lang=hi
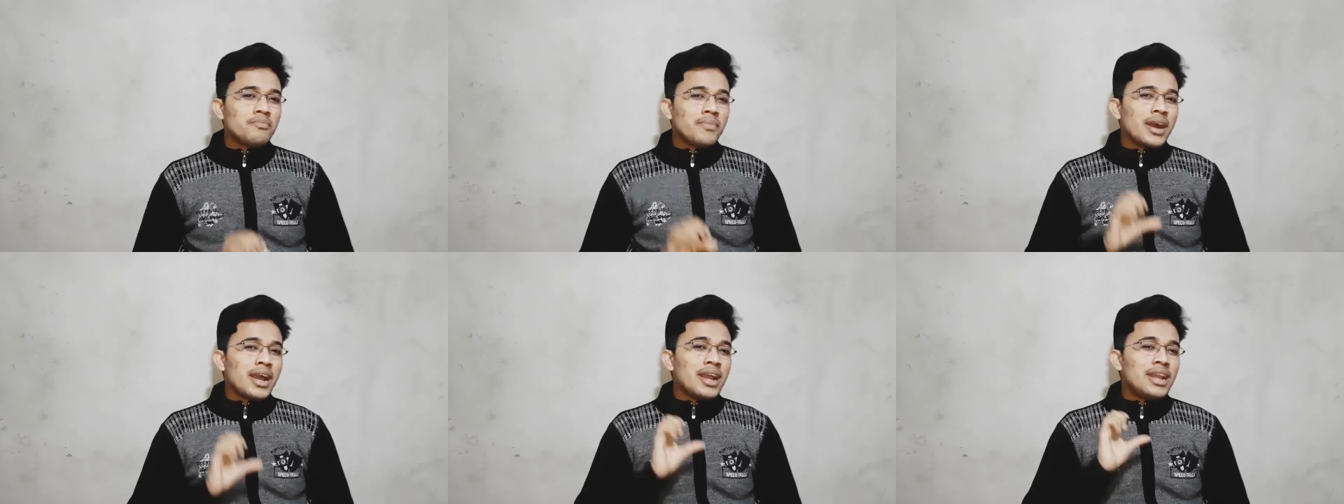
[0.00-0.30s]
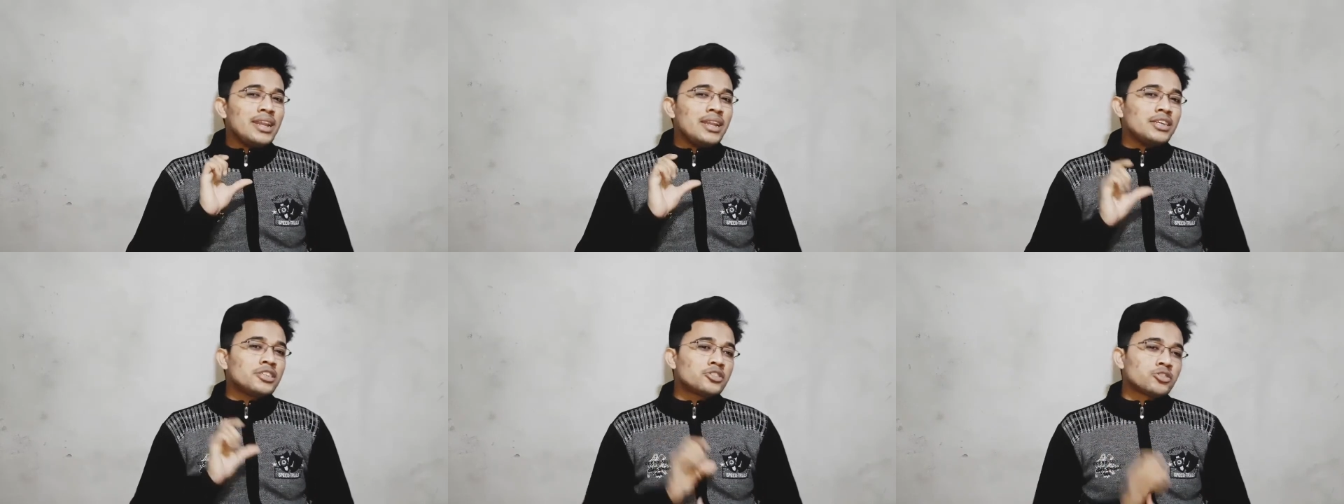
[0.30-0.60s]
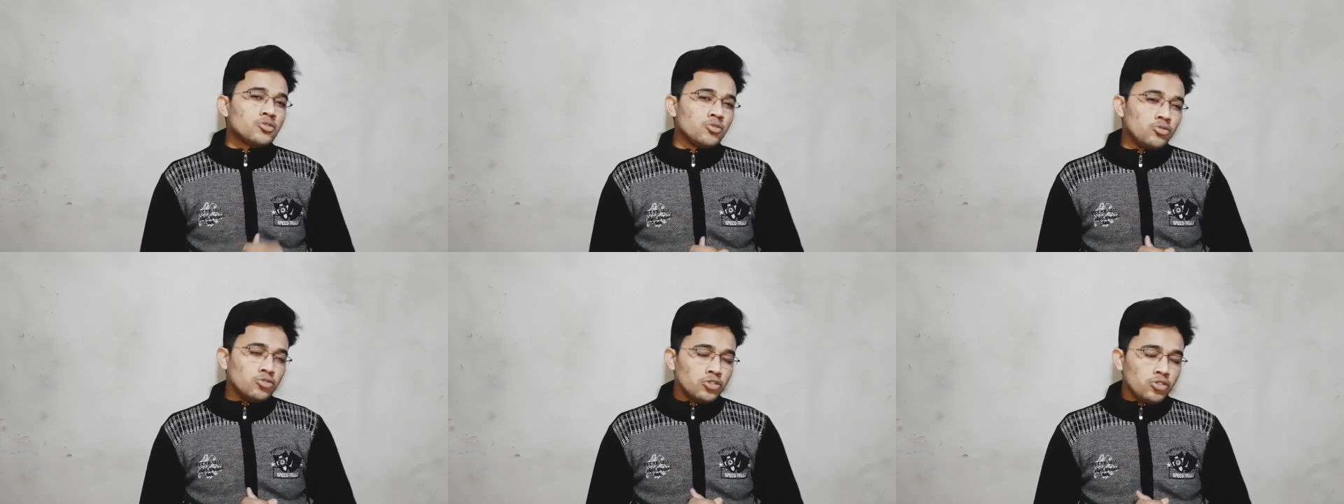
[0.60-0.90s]
माइल
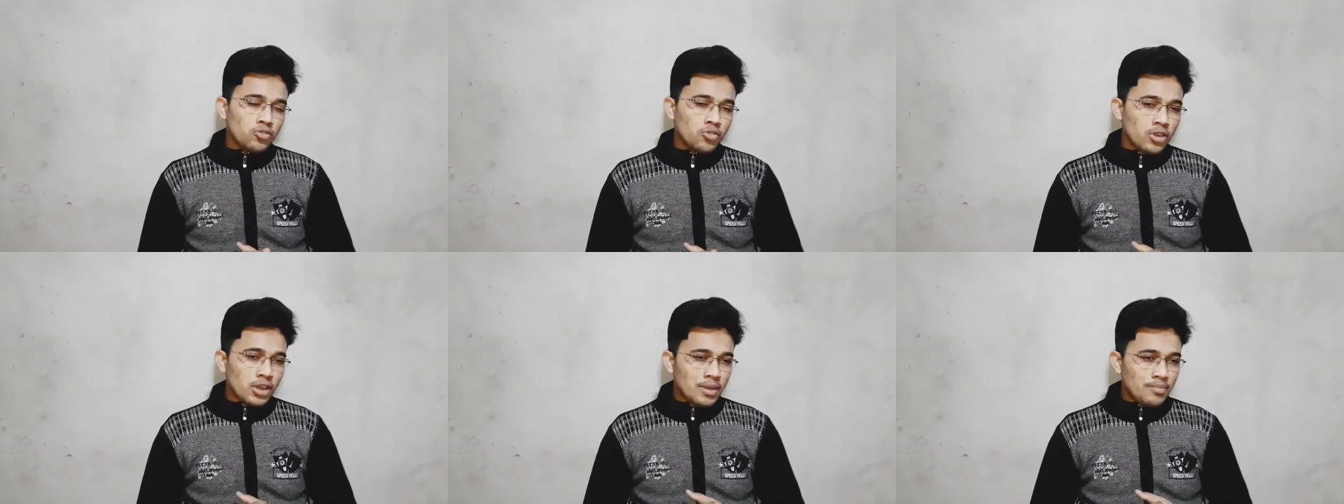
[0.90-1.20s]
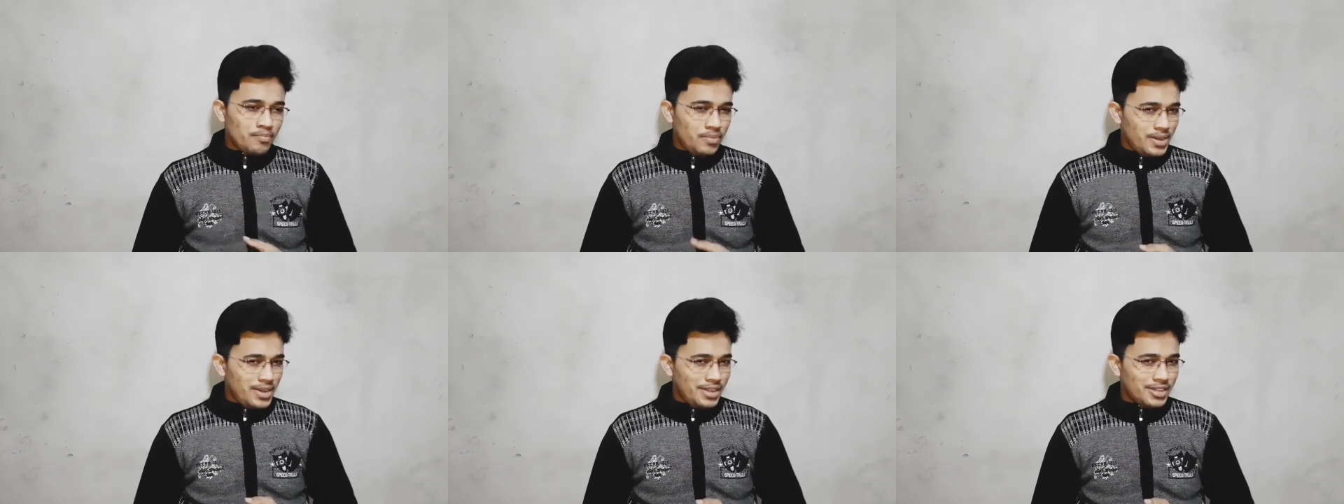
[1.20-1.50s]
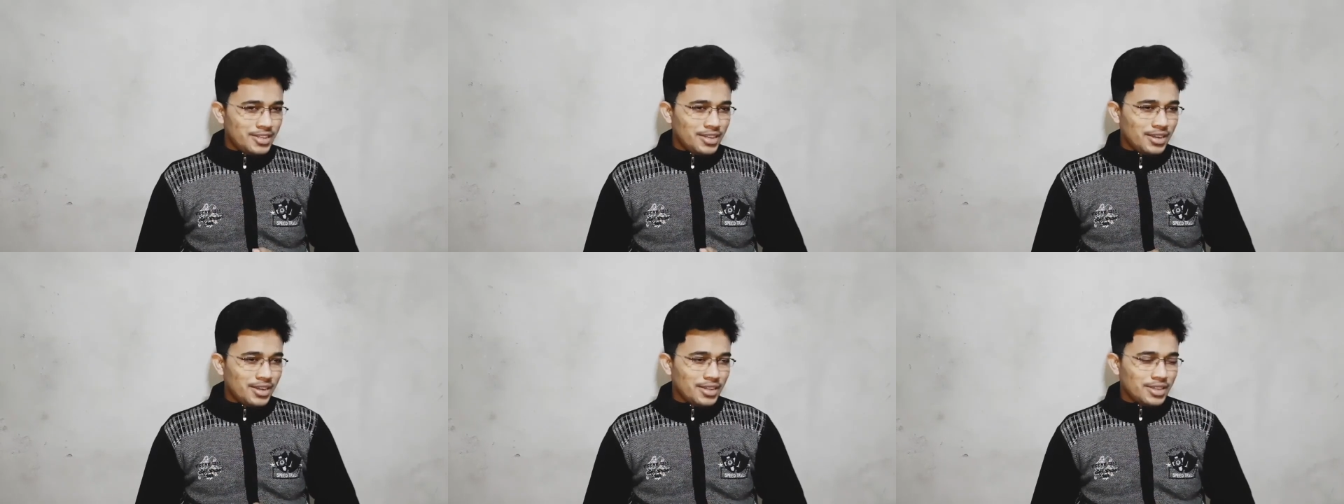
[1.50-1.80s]
स्टोन को
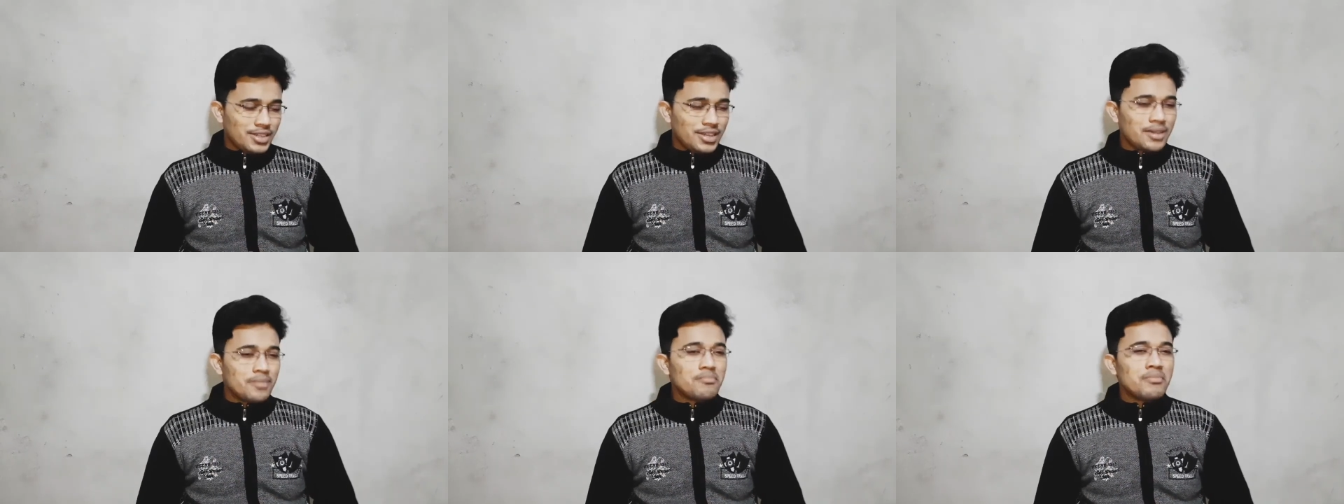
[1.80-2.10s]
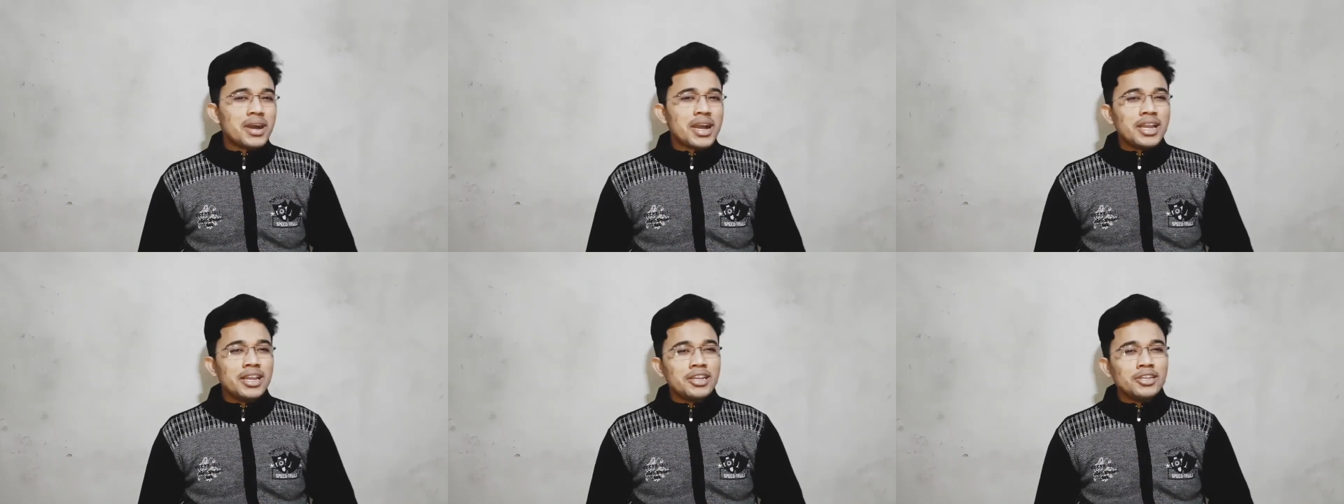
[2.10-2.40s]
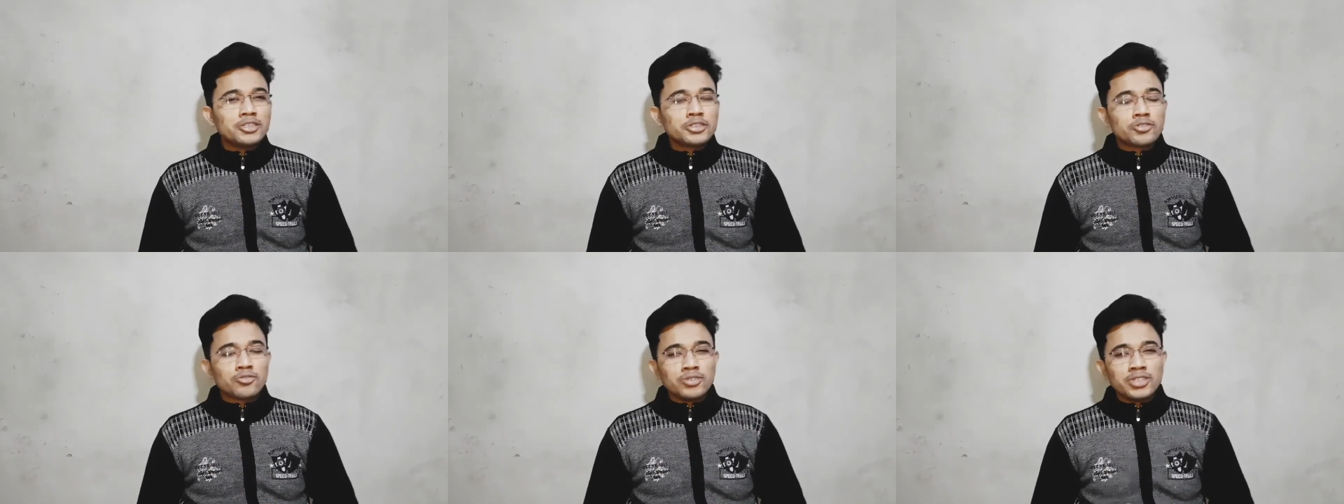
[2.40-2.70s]
कंप्लीट करते हैं
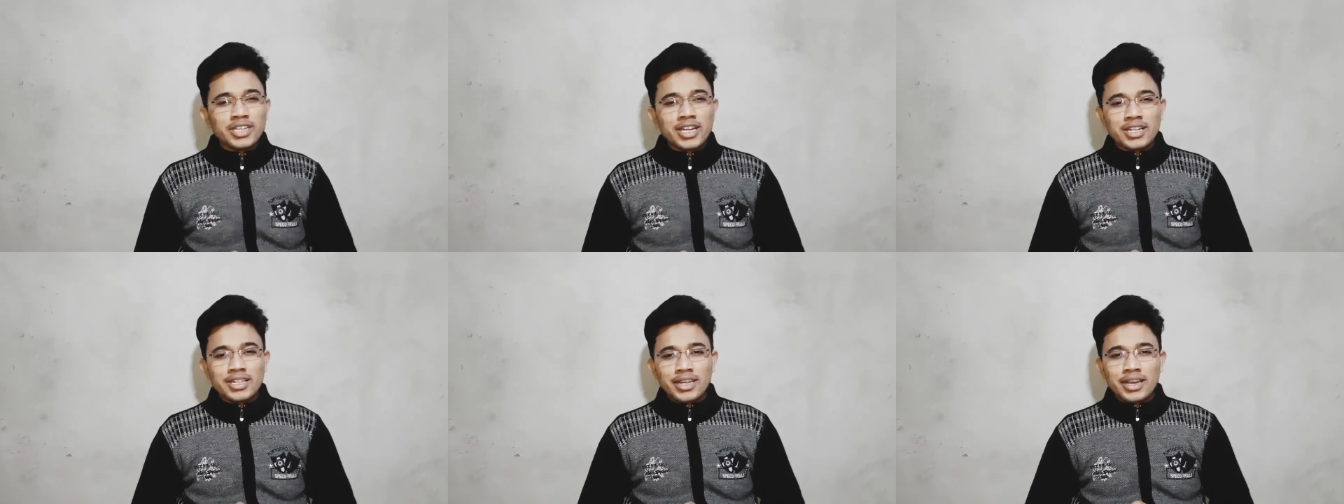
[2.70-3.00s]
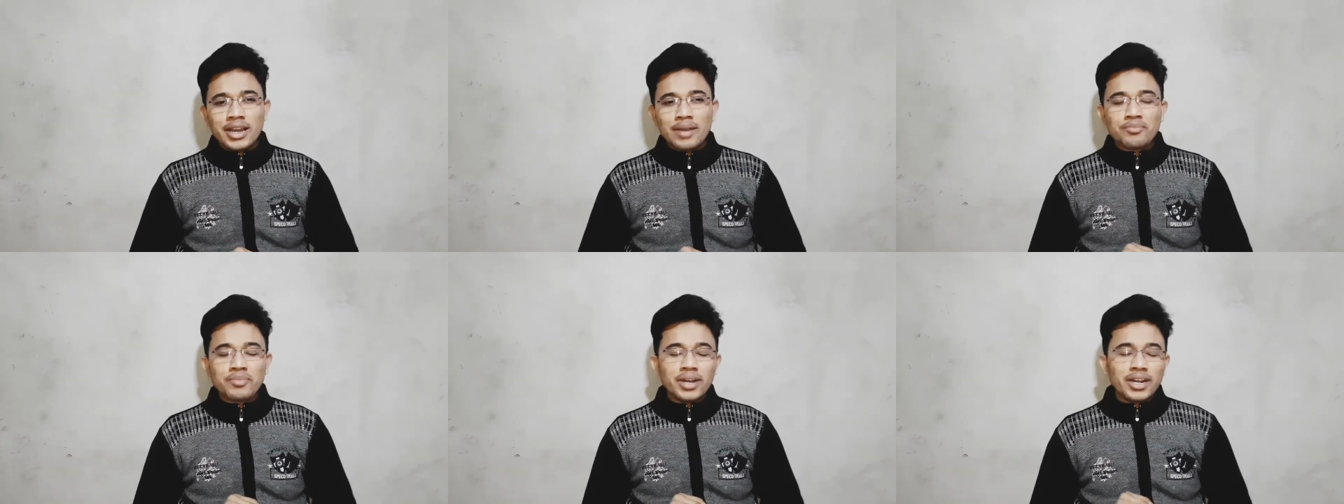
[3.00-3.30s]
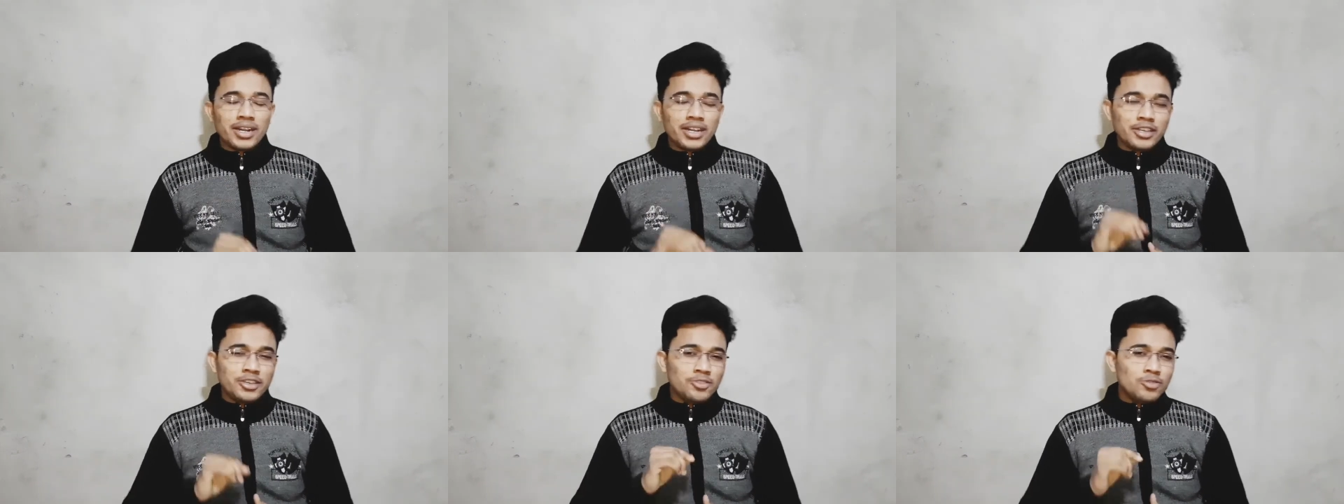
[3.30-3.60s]
माइल स्टोन जैसे आपका
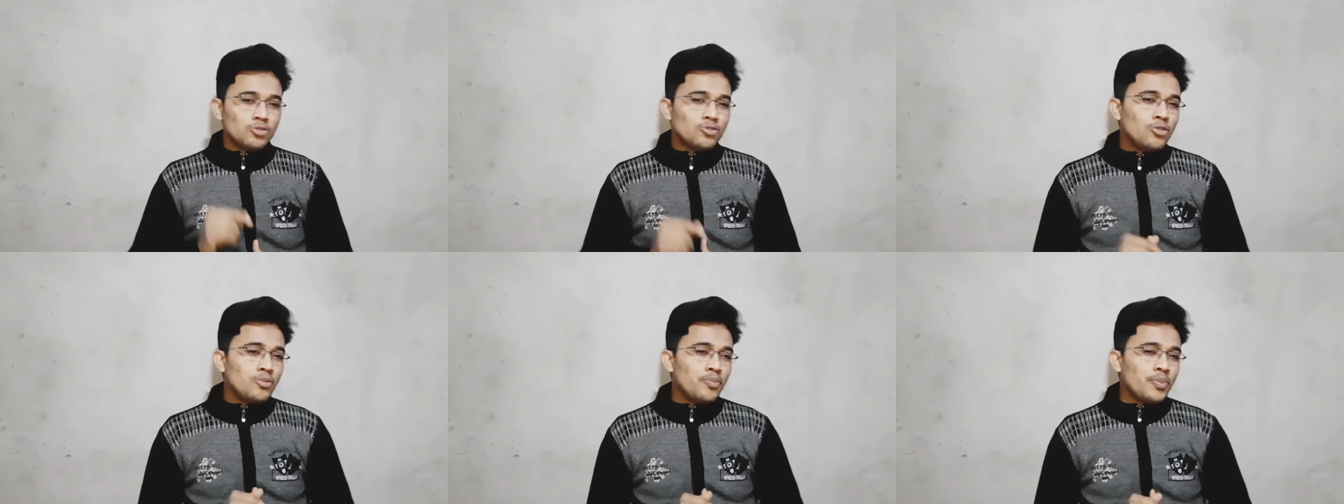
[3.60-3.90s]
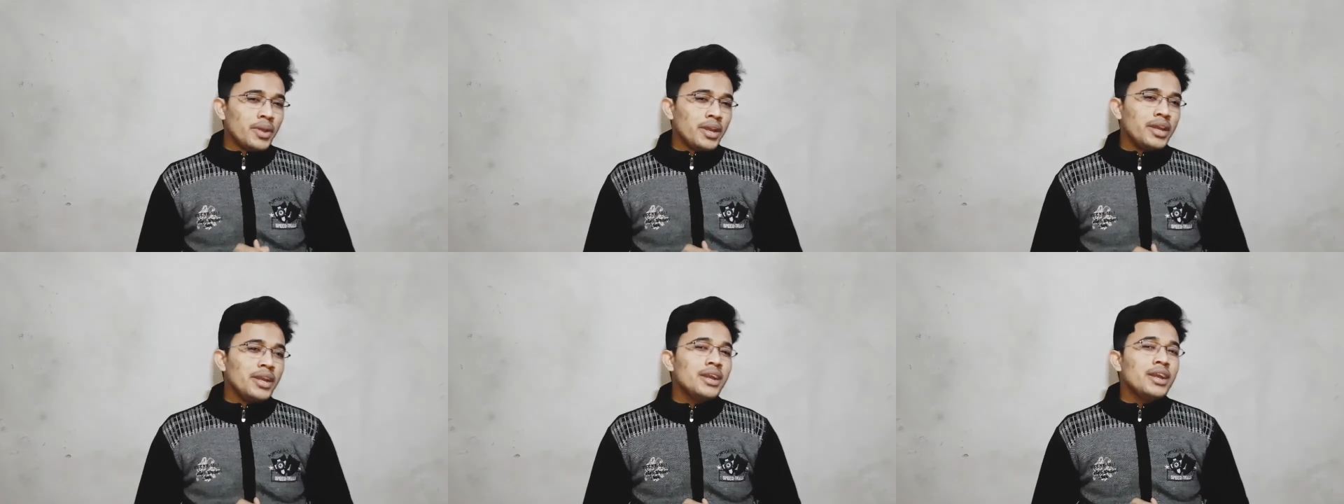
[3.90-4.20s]
अगर यूट्यूब पे